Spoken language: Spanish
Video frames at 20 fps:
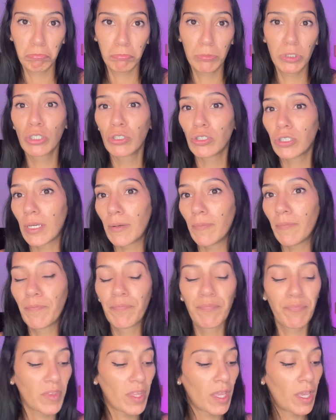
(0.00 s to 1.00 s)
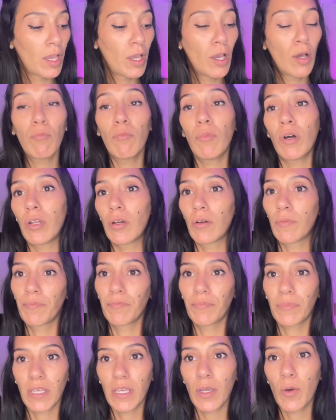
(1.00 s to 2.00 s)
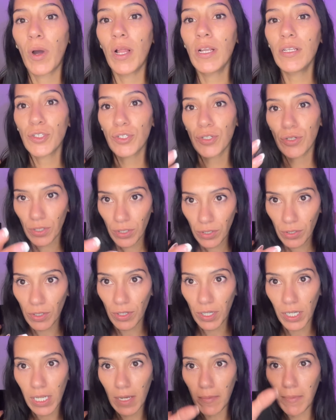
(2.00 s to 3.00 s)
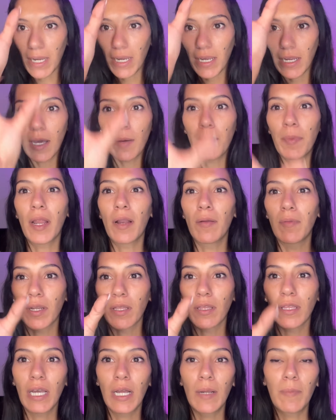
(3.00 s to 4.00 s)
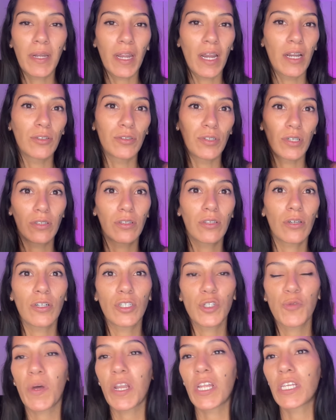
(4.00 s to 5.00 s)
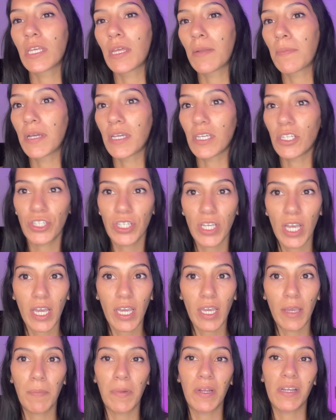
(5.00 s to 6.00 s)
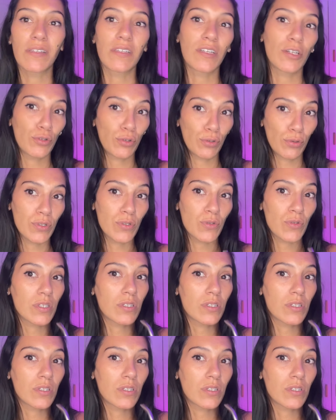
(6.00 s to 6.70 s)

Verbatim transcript: No sé. Bueno, igual yo esto lo quería más que nada para el vertical, para los TikToks, para hacer maquillajes, para hacer todo eso.